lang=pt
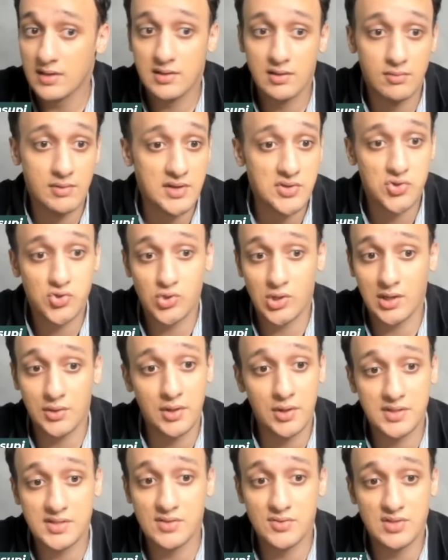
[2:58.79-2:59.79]
Então esses
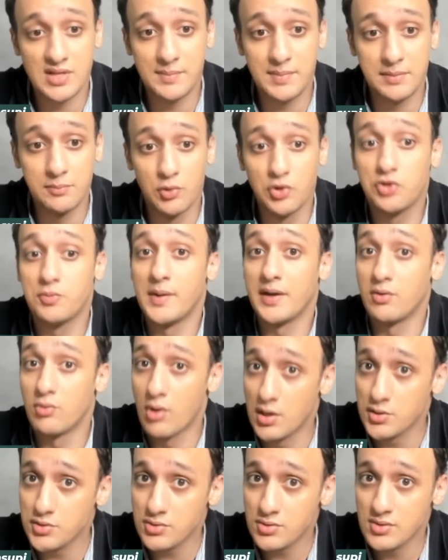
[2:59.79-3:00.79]
jogadores são sempre muito
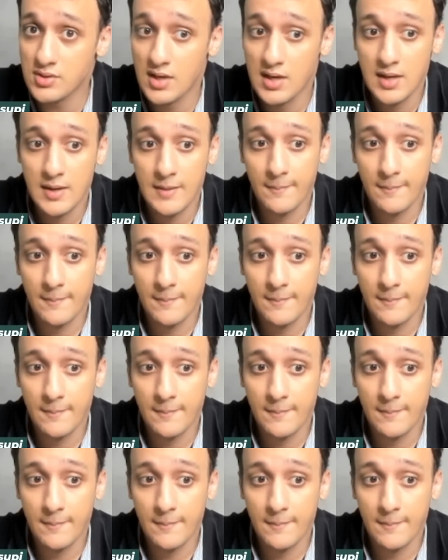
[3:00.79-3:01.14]
perigosos.